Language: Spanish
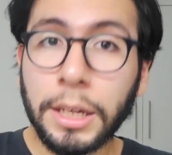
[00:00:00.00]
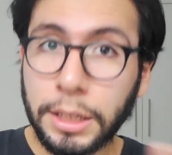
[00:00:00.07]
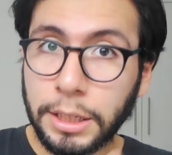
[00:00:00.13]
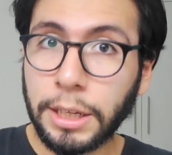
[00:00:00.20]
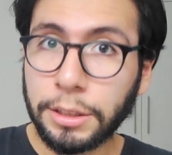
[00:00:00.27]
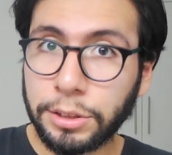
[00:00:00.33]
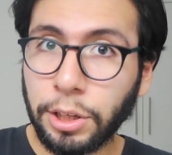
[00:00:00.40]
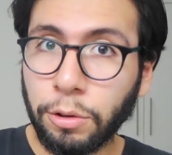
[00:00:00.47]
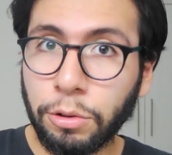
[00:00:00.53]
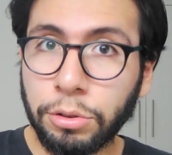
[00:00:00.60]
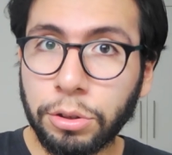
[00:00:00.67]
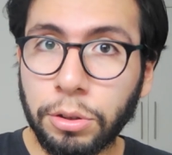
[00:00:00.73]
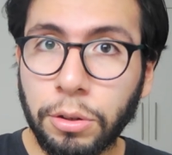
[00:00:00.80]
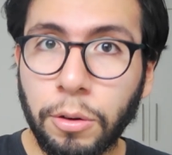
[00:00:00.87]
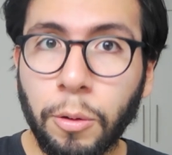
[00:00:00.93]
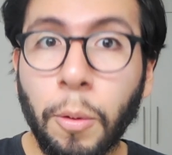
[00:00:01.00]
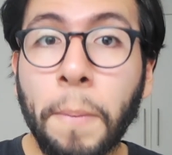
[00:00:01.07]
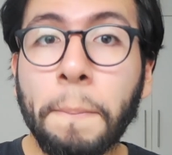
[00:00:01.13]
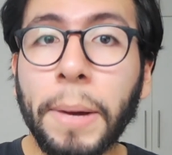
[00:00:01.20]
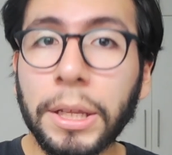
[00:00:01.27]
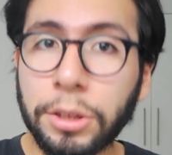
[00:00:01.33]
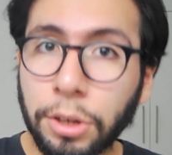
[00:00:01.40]
Y el segundo,
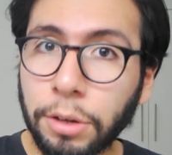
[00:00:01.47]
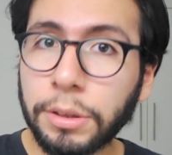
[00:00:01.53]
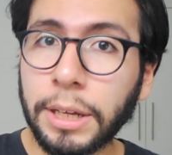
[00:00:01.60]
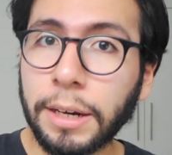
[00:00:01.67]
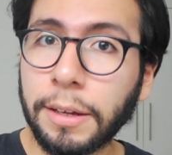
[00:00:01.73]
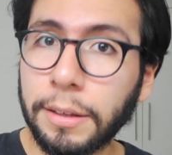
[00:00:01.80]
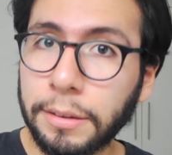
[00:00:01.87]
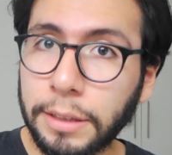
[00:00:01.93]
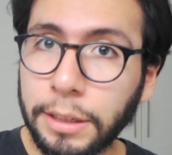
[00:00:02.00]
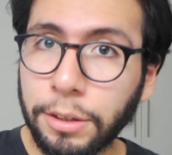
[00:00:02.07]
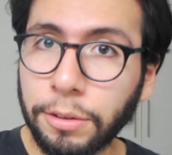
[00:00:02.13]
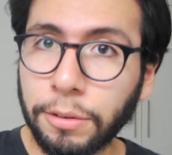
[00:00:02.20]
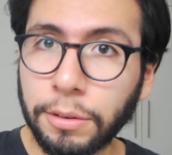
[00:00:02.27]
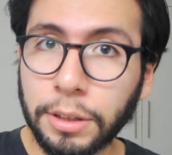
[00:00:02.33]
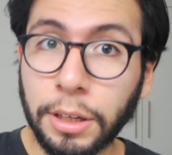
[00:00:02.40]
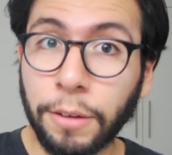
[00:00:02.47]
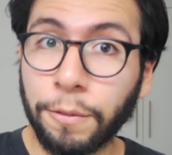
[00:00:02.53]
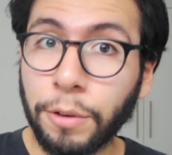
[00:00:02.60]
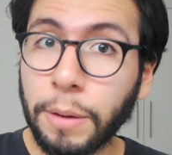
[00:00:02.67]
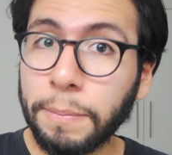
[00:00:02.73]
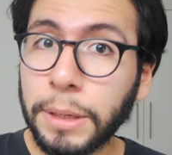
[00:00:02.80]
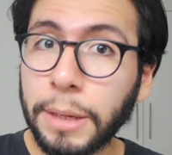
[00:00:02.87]
un patriota argentino, quien
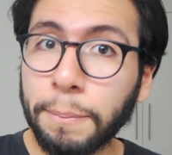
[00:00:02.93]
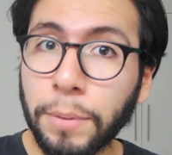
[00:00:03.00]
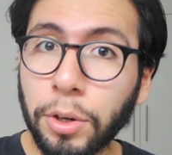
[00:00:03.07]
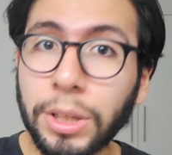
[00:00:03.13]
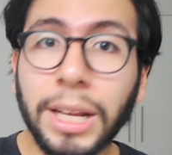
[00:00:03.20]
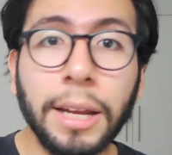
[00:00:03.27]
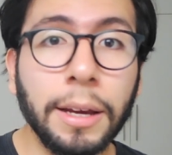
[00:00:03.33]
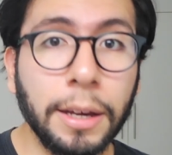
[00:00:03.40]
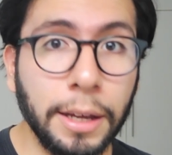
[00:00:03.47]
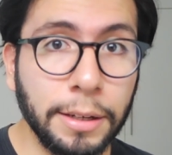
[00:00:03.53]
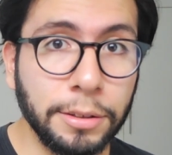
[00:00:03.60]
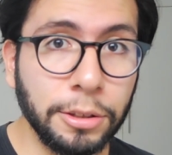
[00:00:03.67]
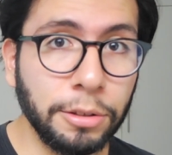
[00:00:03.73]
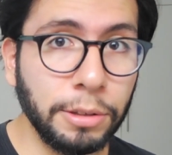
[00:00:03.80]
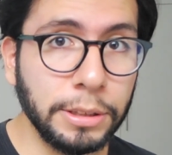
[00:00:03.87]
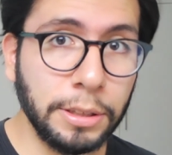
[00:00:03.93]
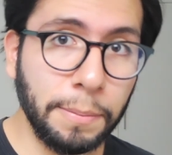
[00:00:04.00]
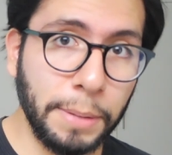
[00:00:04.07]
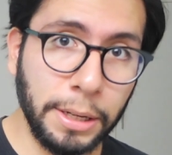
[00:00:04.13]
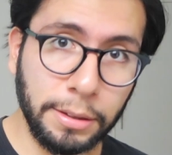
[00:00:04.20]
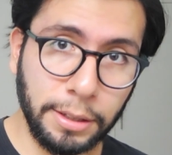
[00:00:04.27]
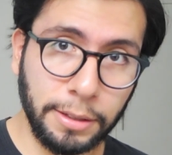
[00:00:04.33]
fue miembro del ejército de
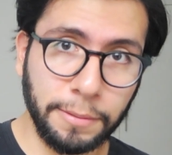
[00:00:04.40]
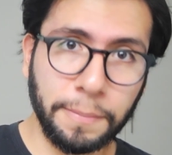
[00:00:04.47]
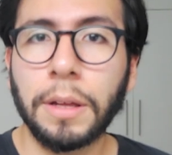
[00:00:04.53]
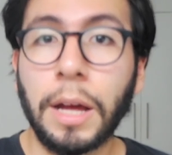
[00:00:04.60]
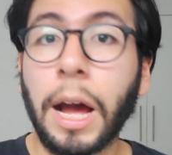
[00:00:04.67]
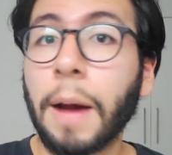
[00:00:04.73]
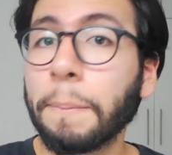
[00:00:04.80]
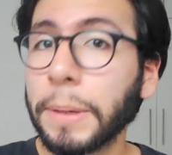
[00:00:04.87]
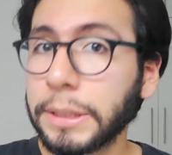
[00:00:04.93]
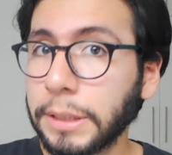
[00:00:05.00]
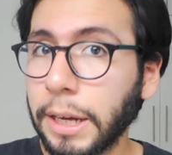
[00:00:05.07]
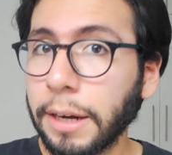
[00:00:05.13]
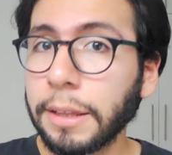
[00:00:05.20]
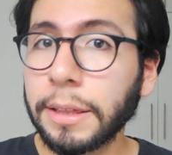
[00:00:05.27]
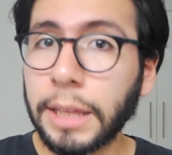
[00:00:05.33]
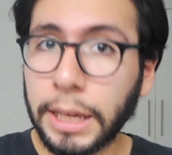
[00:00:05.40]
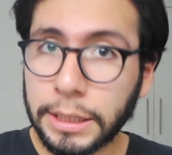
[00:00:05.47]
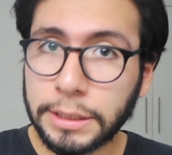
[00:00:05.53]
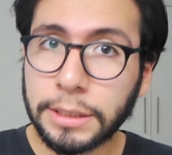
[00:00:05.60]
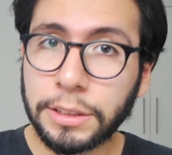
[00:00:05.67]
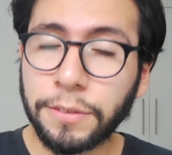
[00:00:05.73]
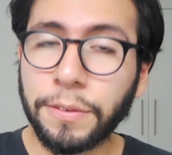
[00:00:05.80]
San Martín. A pesar de
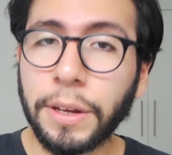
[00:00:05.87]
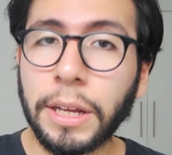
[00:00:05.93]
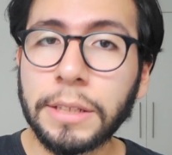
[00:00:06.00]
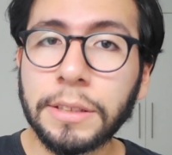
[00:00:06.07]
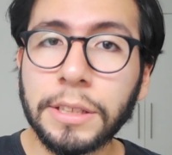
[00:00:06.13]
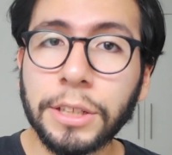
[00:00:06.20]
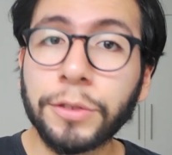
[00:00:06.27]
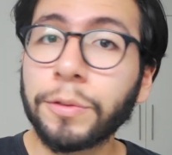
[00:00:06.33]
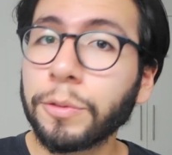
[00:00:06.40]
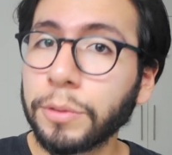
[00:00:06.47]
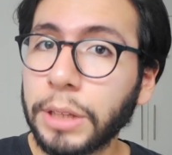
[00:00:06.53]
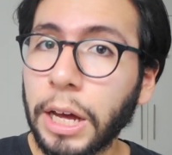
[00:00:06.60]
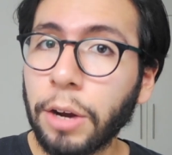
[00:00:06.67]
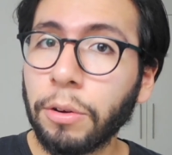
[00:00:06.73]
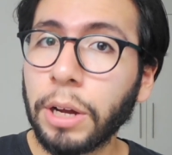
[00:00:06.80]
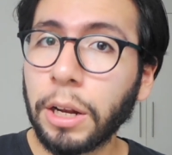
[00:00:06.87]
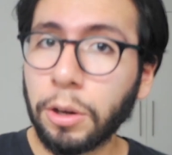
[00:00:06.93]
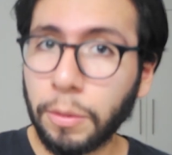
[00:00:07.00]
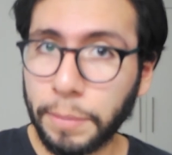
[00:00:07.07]
esas diferencias, fundaron el